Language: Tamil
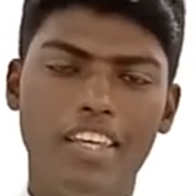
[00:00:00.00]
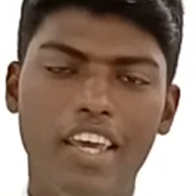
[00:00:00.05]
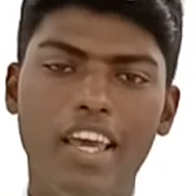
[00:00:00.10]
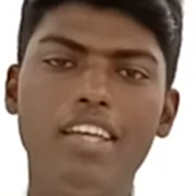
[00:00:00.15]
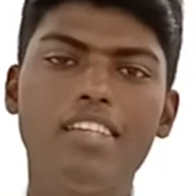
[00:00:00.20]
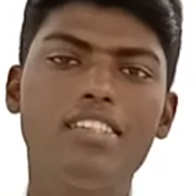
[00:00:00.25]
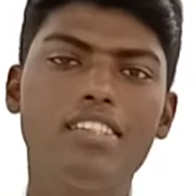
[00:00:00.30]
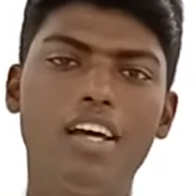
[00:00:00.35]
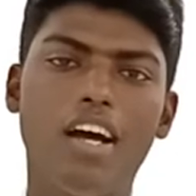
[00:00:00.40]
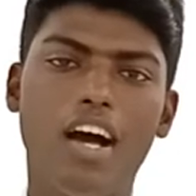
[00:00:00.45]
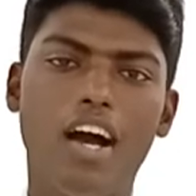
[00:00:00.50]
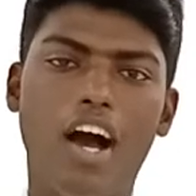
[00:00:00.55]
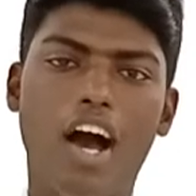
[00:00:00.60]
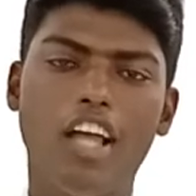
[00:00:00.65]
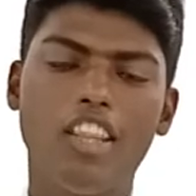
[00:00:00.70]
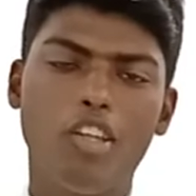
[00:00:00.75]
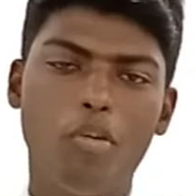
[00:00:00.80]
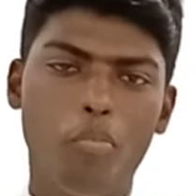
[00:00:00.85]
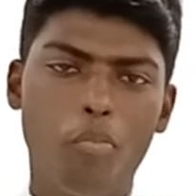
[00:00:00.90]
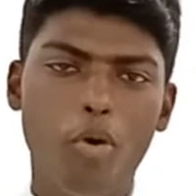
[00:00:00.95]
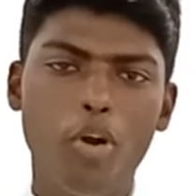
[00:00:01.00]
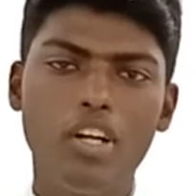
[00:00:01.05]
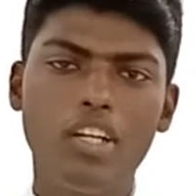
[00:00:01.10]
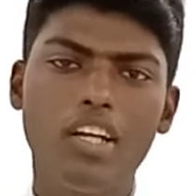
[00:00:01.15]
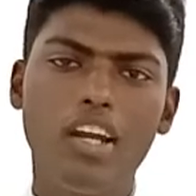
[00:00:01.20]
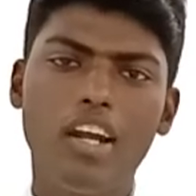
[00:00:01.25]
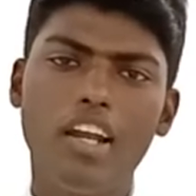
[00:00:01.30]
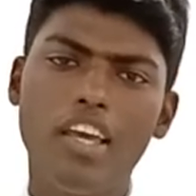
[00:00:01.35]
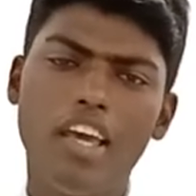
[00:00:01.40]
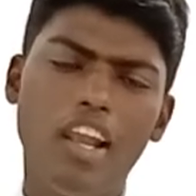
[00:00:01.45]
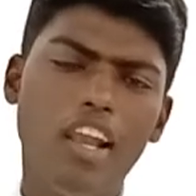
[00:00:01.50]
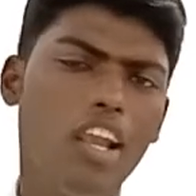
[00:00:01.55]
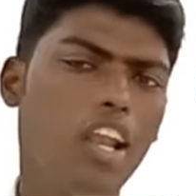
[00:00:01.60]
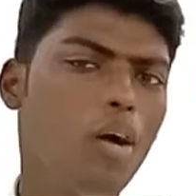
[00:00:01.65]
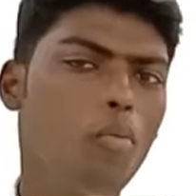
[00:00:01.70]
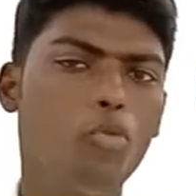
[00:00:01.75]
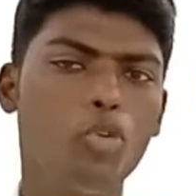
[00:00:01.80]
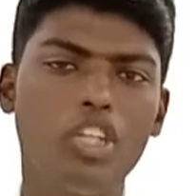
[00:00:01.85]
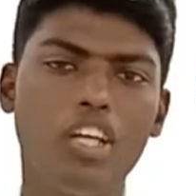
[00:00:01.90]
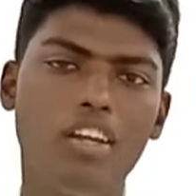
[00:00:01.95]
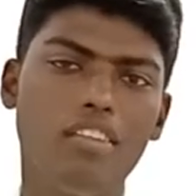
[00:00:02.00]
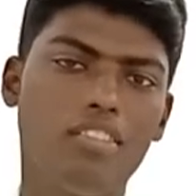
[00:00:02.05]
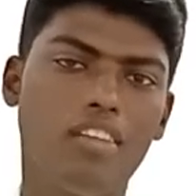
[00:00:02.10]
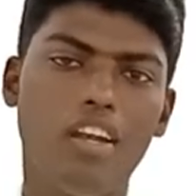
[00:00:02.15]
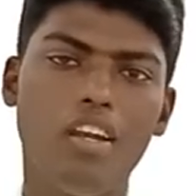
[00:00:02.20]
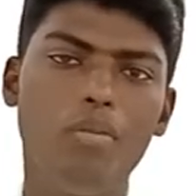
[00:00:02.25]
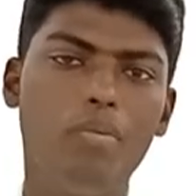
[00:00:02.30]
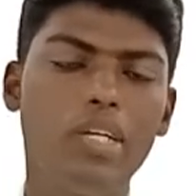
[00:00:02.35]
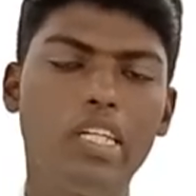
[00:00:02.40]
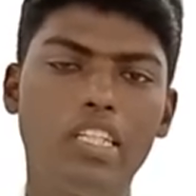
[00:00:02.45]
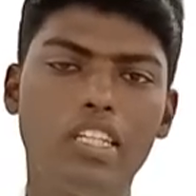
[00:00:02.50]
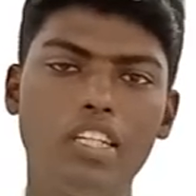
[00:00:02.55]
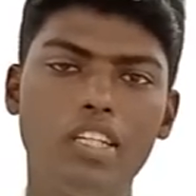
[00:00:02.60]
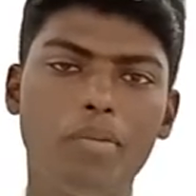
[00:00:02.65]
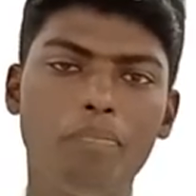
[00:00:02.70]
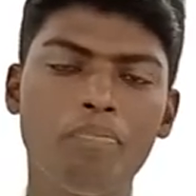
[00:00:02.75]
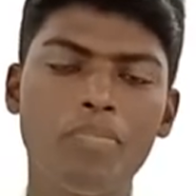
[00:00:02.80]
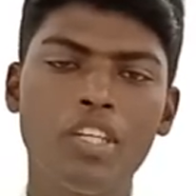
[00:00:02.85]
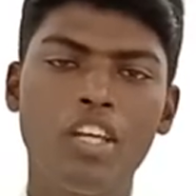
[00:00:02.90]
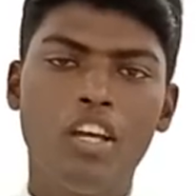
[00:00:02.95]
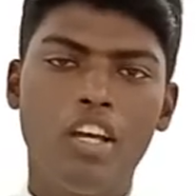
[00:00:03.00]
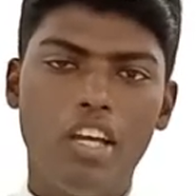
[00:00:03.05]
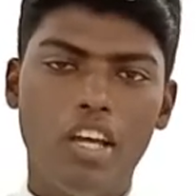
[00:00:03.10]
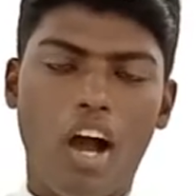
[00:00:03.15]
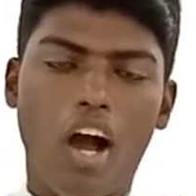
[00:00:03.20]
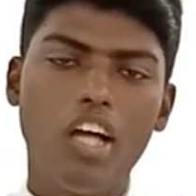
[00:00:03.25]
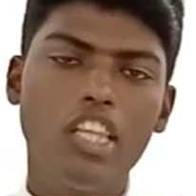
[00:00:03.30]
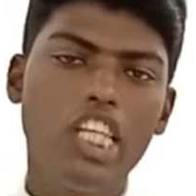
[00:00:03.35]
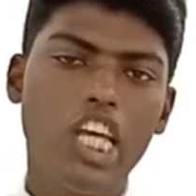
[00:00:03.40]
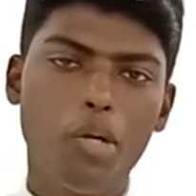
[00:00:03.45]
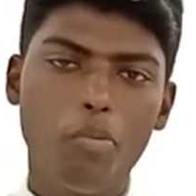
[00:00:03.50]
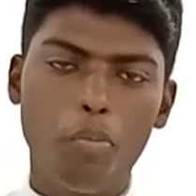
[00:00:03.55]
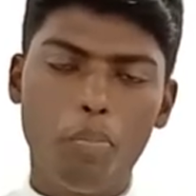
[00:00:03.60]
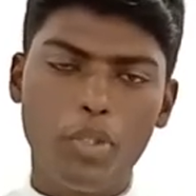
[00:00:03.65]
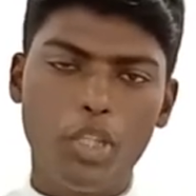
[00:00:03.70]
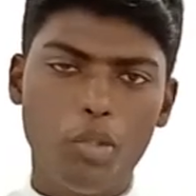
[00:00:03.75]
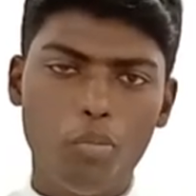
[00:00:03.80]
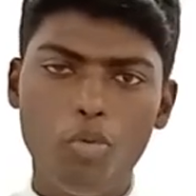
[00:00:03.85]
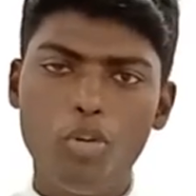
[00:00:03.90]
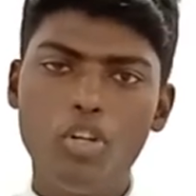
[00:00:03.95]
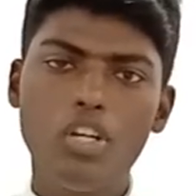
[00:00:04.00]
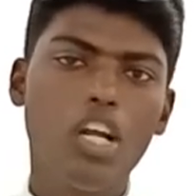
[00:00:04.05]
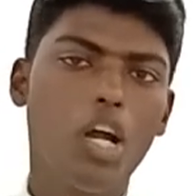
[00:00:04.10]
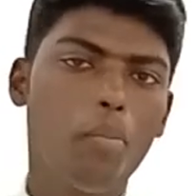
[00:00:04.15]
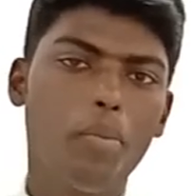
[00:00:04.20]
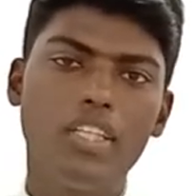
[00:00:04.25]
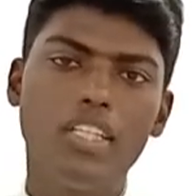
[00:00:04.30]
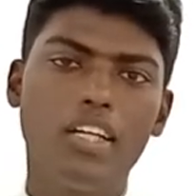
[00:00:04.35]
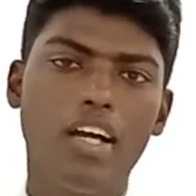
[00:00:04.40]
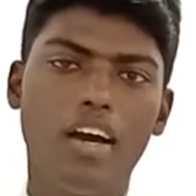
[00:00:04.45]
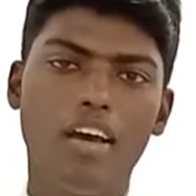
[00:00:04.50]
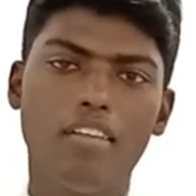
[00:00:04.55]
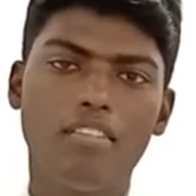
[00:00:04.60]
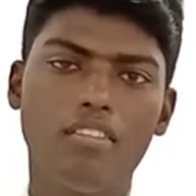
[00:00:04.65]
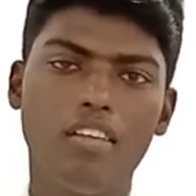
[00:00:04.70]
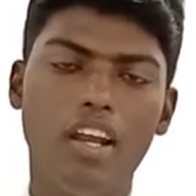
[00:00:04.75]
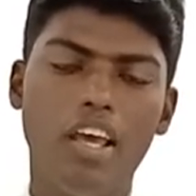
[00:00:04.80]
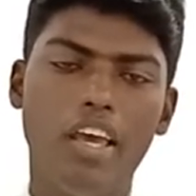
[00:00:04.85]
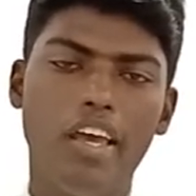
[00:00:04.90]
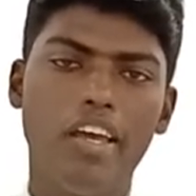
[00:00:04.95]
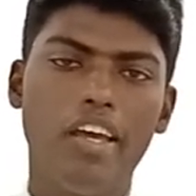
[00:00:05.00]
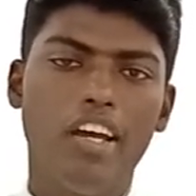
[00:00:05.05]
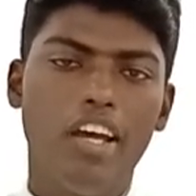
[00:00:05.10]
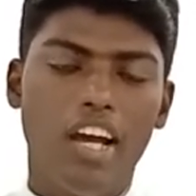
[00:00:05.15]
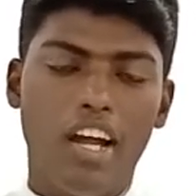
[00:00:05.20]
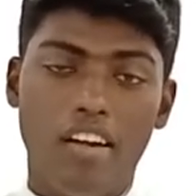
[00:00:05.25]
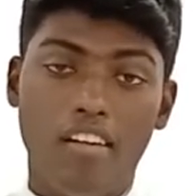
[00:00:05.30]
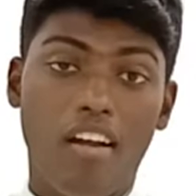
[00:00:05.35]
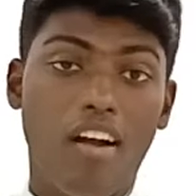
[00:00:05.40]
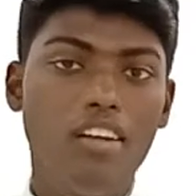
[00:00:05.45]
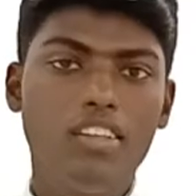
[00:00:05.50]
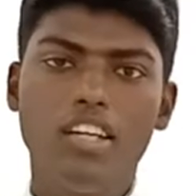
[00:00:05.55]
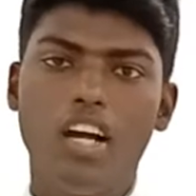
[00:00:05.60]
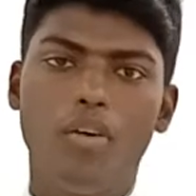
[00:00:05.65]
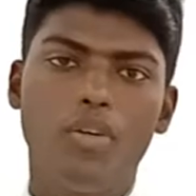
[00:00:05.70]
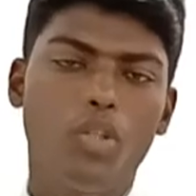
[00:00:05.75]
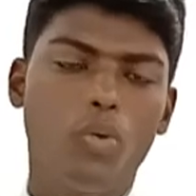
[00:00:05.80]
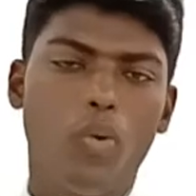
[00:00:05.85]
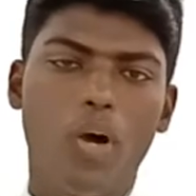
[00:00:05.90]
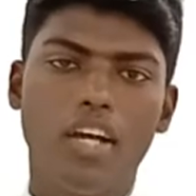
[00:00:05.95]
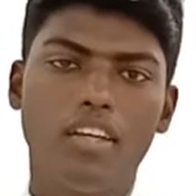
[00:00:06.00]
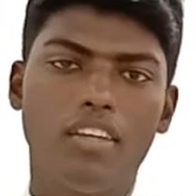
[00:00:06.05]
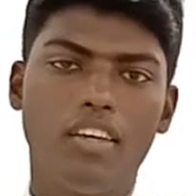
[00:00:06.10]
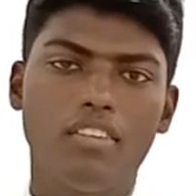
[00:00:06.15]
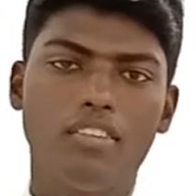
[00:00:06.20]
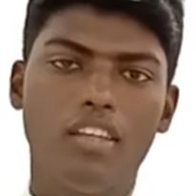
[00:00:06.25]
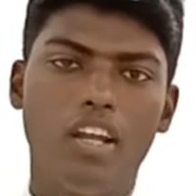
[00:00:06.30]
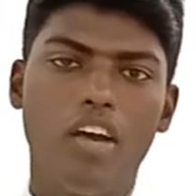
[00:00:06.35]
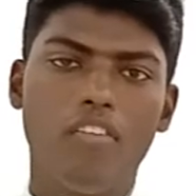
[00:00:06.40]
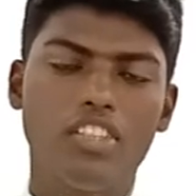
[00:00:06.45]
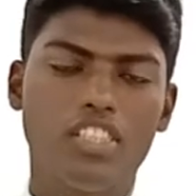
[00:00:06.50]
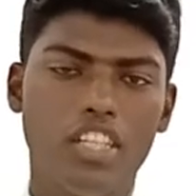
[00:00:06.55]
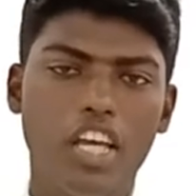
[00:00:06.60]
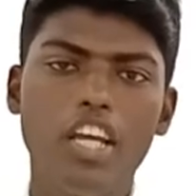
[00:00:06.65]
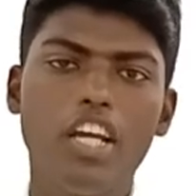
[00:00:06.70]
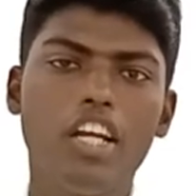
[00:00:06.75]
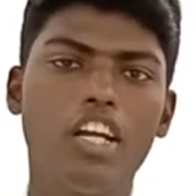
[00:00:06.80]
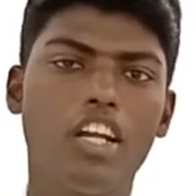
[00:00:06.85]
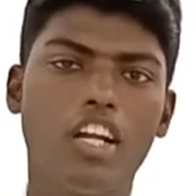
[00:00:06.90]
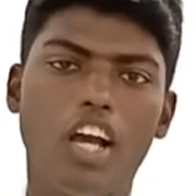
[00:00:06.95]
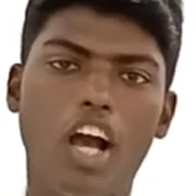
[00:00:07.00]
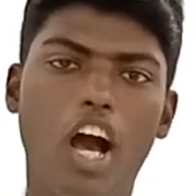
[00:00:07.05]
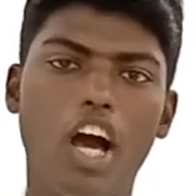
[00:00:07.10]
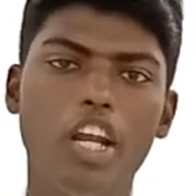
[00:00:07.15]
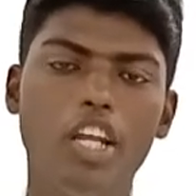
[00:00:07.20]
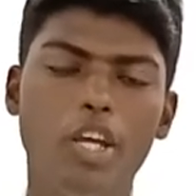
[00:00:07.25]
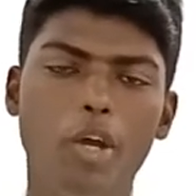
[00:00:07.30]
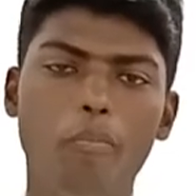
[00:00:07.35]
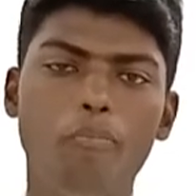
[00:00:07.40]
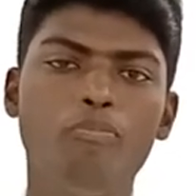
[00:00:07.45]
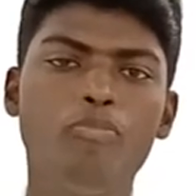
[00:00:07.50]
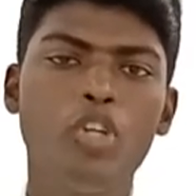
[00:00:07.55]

ஏசா அந்த பொருட்களை எல்லாம் உதறி தள்ளிவிட்டு ஆதியா முப்பத்தி மூன்றாம் அதிகாரத்திலே நான்காவது வாக்கியத்தில் அவர் செய்கின்ற காரியம்